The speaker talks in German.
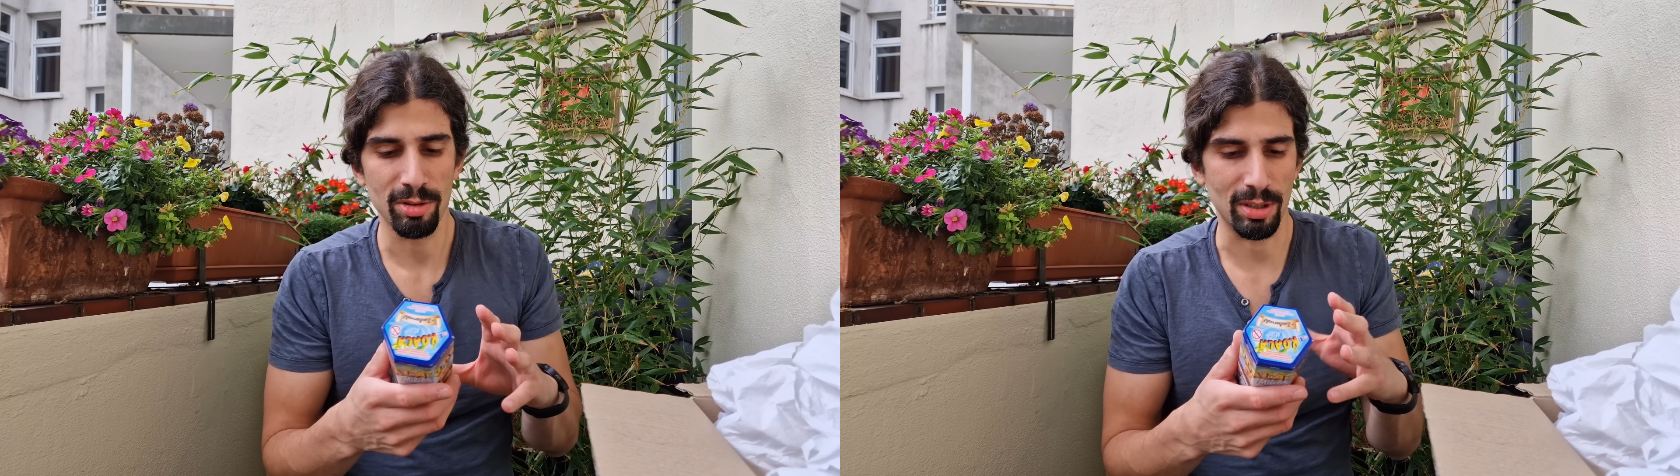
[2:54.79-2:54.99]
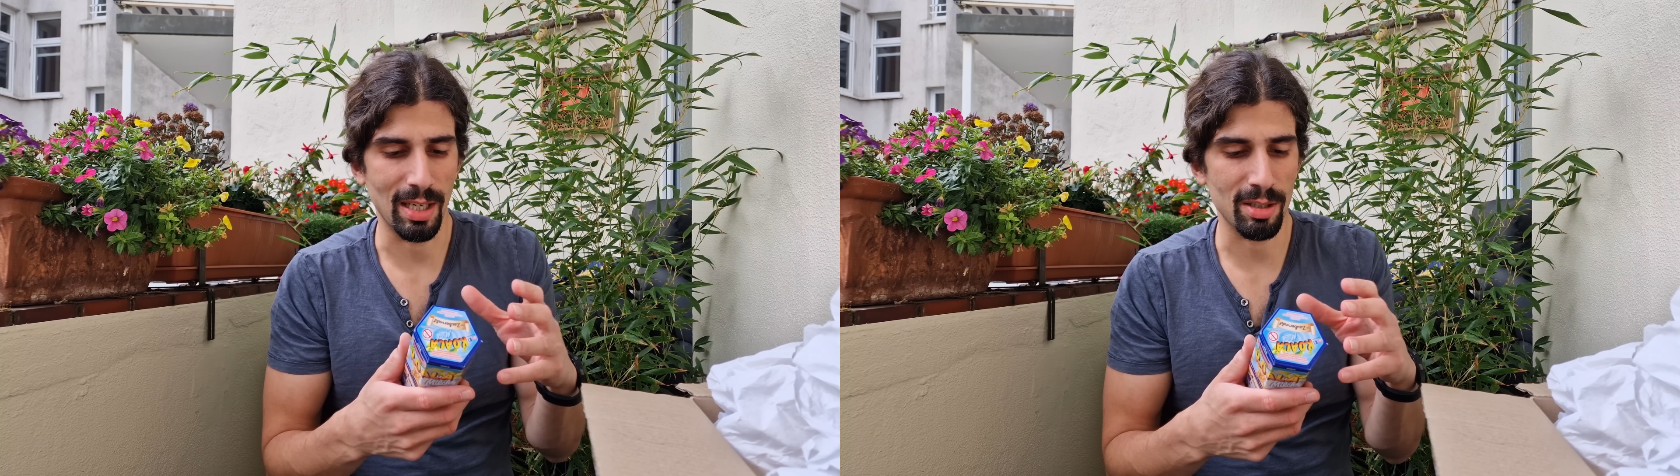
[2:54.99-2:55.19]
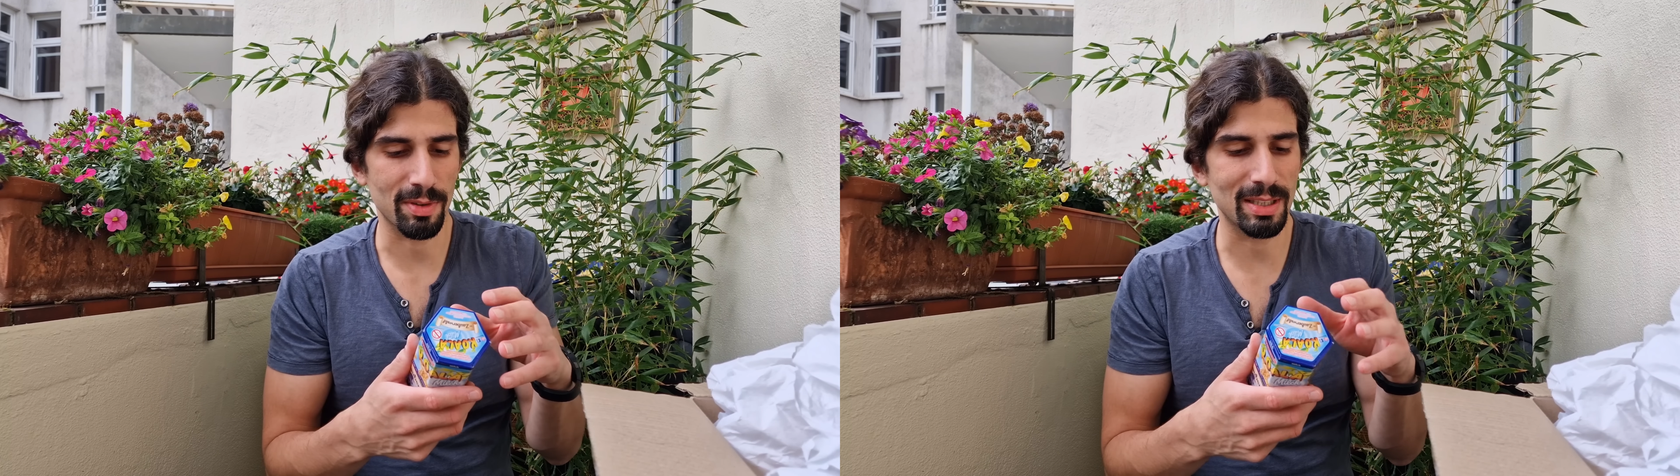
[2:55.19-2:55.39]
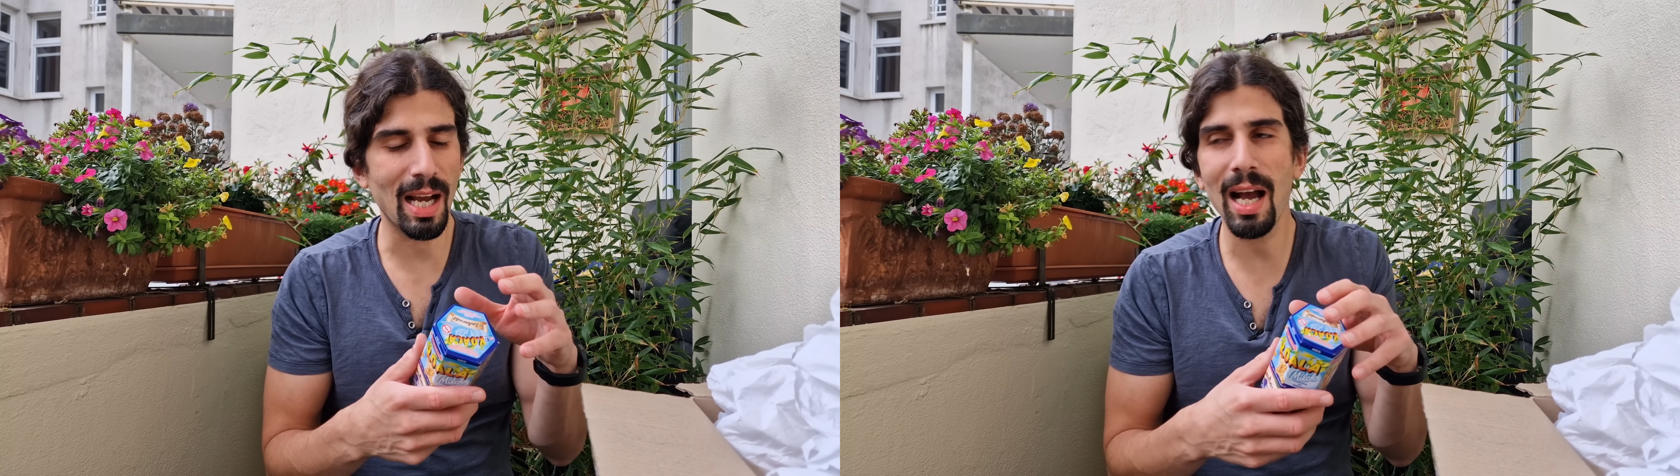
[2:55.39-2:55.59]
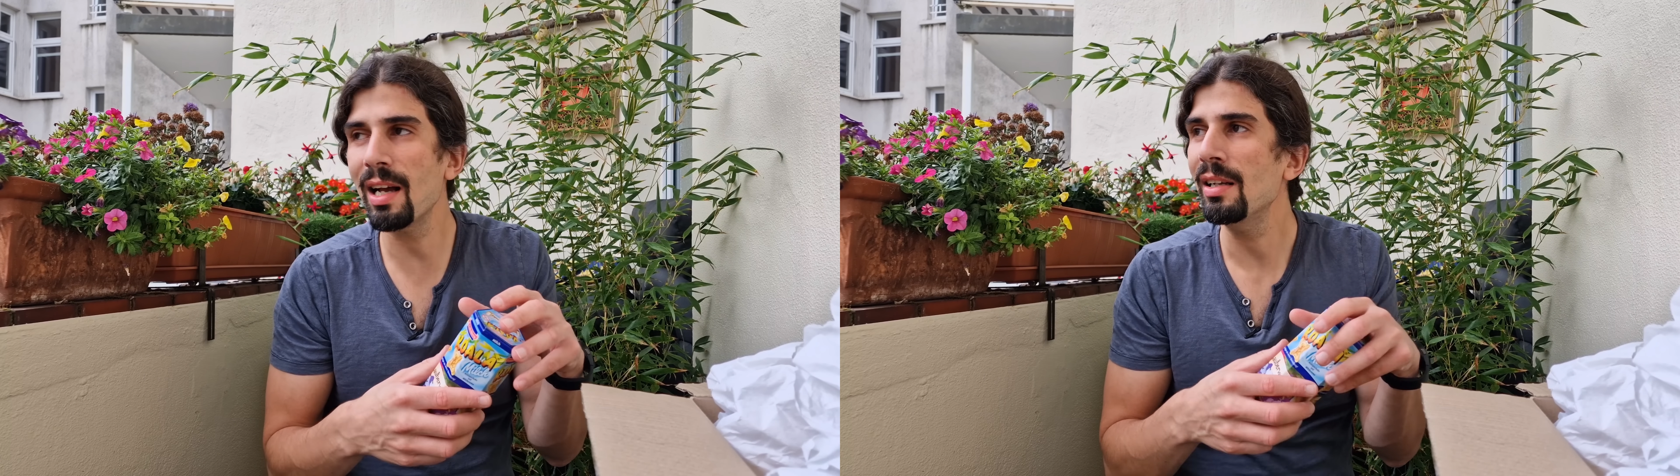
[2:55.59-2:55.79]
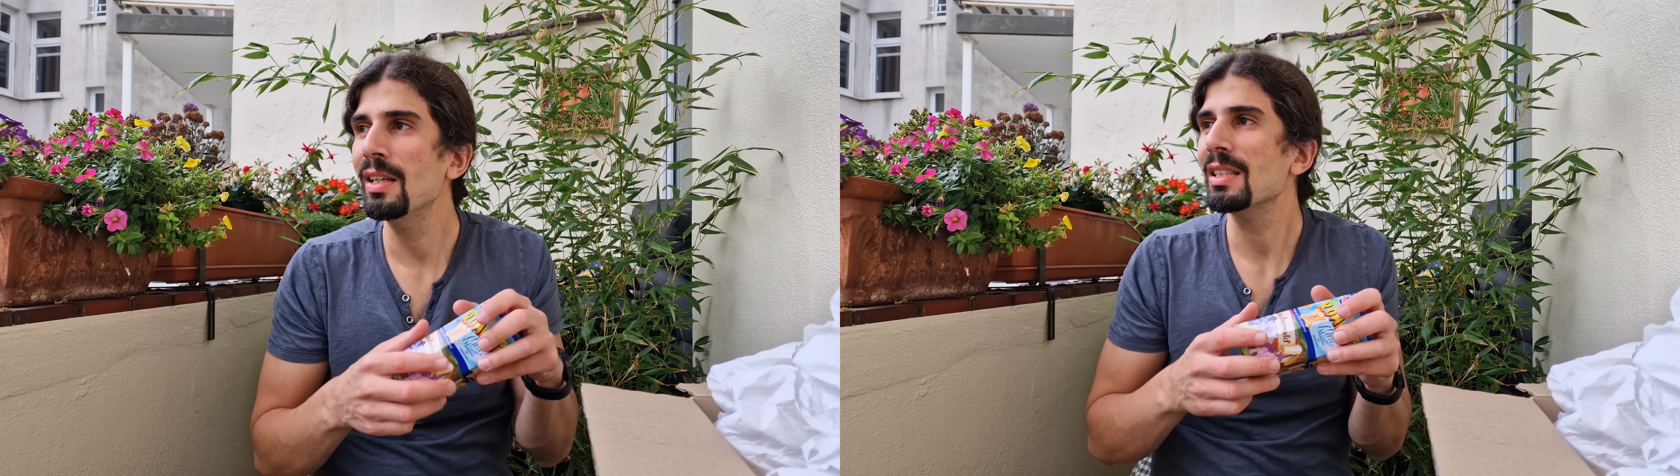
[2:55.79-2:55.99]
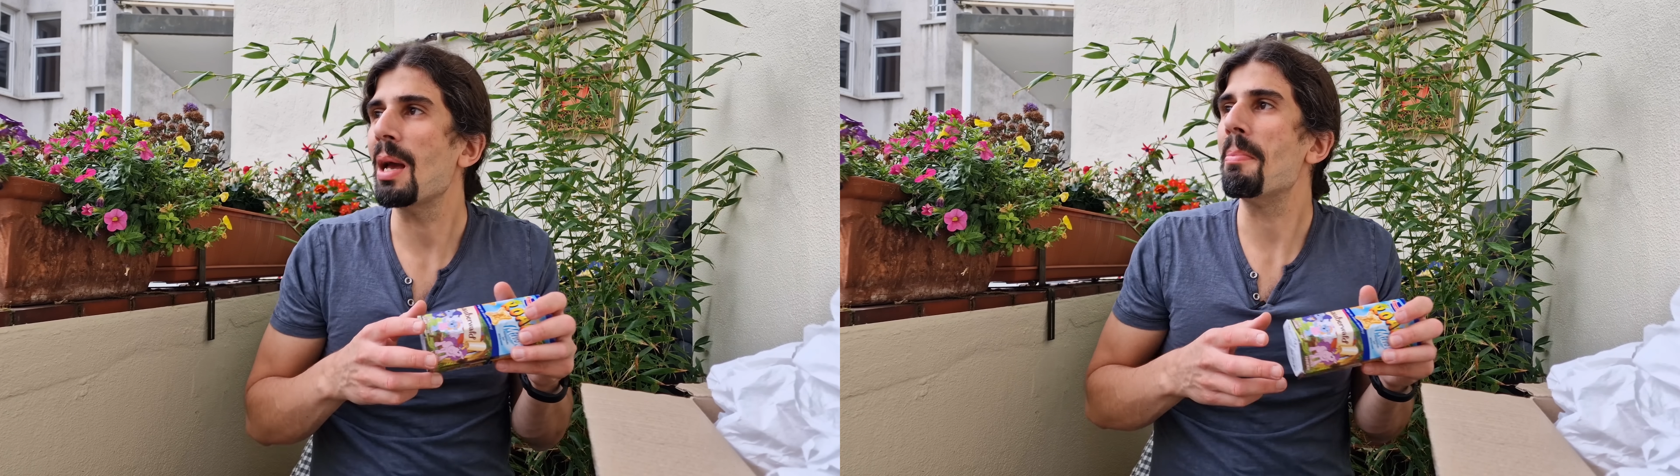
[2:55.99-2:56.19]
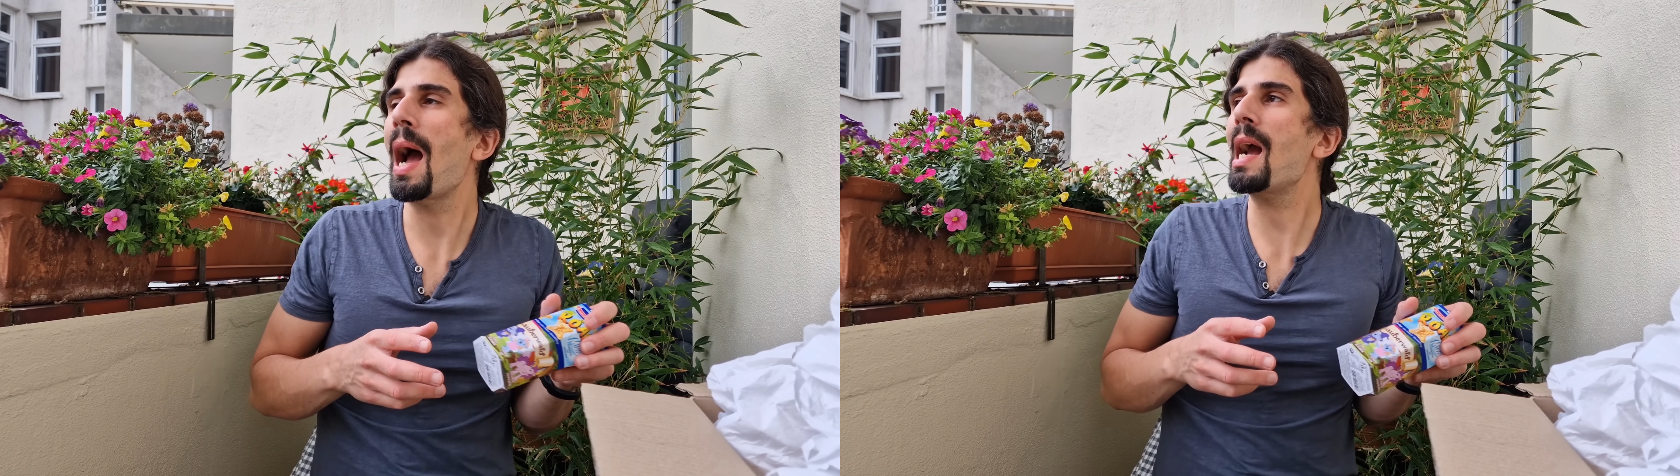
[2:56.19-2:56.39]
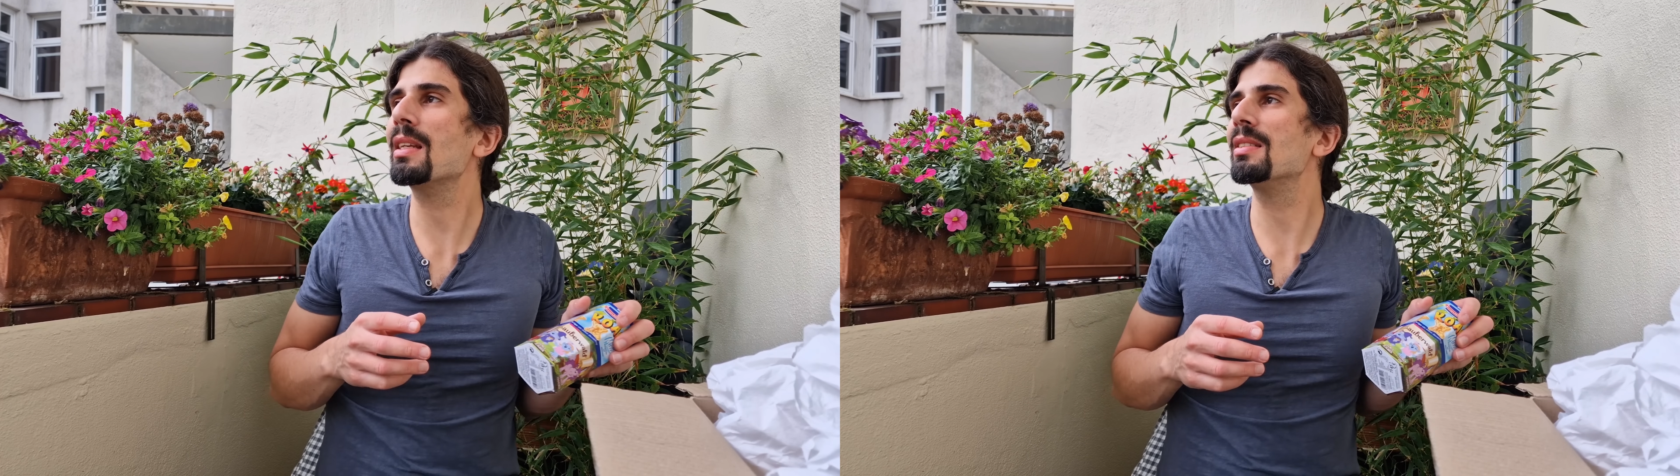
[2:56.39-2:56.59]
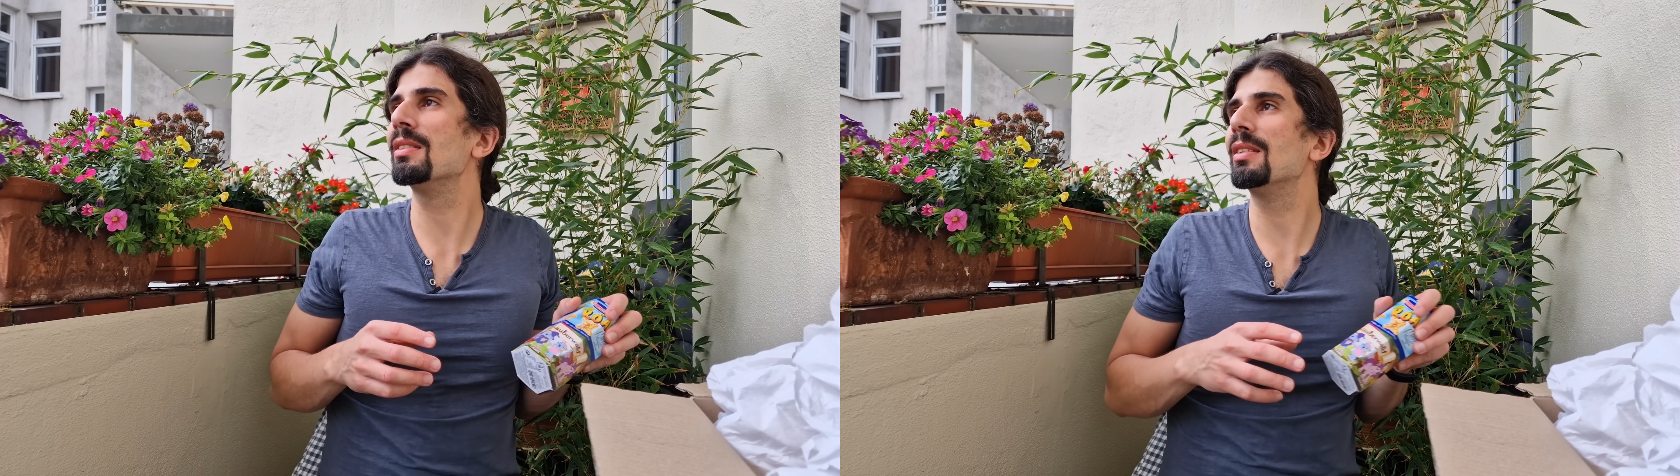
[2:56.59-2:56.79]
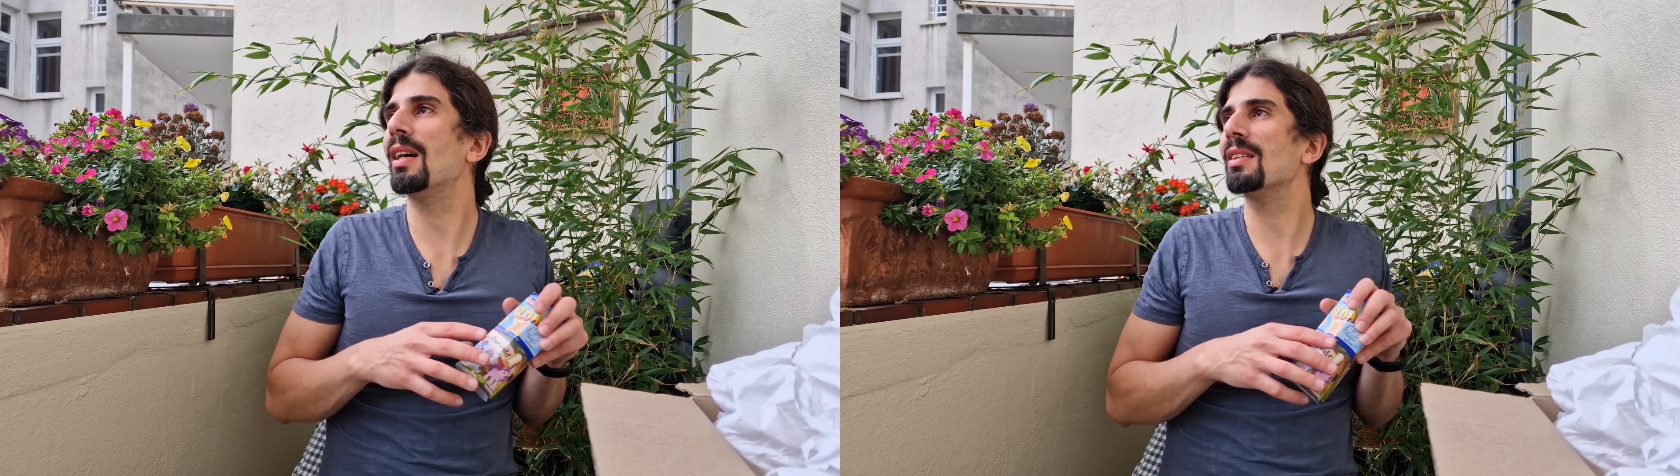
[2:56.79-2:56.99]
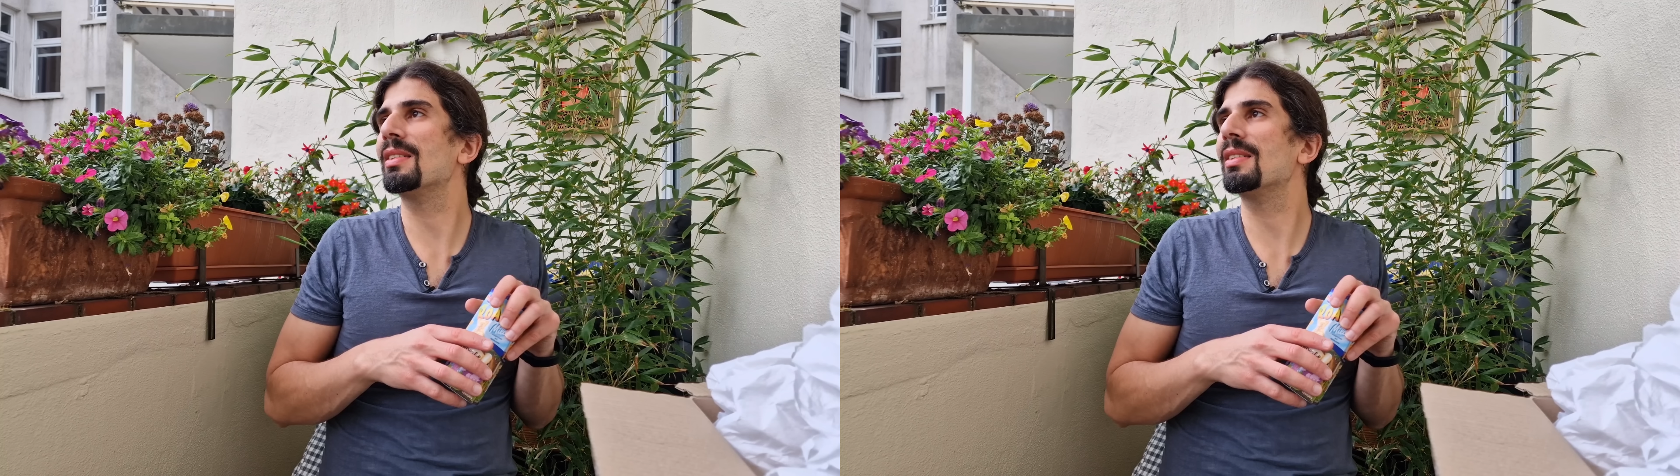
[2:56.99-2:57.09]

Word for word: sondern eher sowas, ja, der Markt äh,